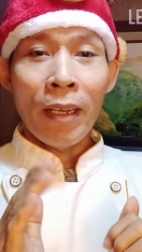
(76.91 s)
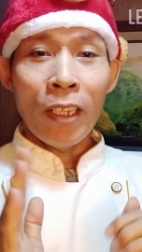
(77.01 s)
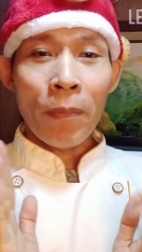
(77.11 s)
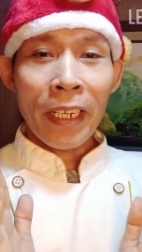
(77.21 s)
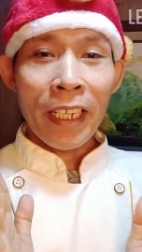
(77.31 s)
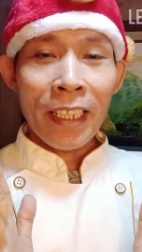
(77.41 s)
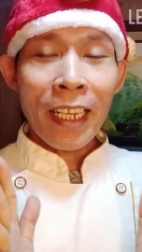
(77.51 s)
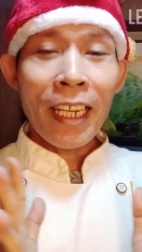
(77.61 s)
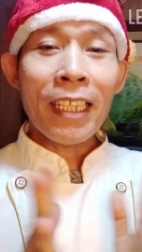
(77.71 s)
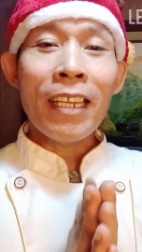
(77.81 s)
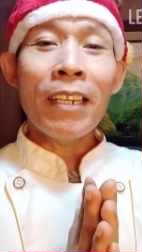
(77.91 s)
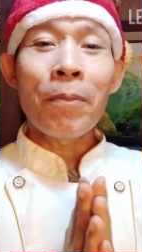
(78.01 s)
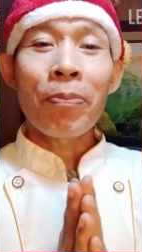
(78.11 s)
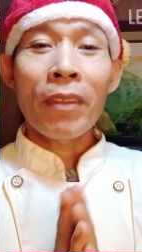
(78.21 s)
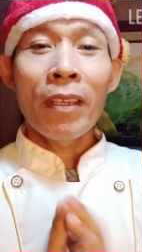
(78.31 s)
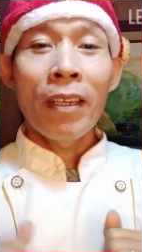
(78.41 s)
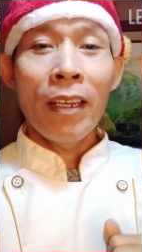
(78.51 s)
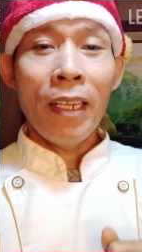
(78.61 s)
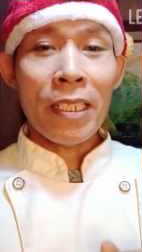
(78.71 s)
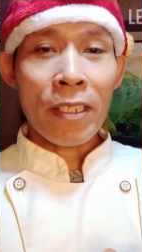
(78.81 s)
Ano pang hinintay natin?
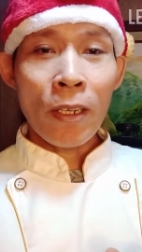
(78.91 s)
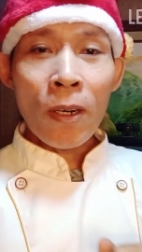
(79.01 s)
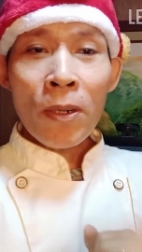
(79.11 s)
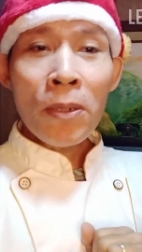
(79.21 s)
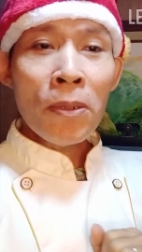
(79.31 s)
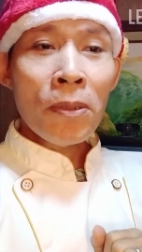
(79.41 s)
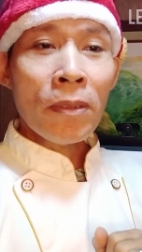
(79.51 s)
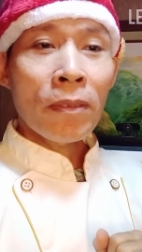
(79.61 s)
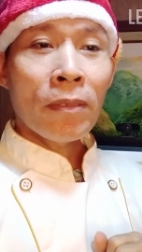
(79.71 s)
Let's go!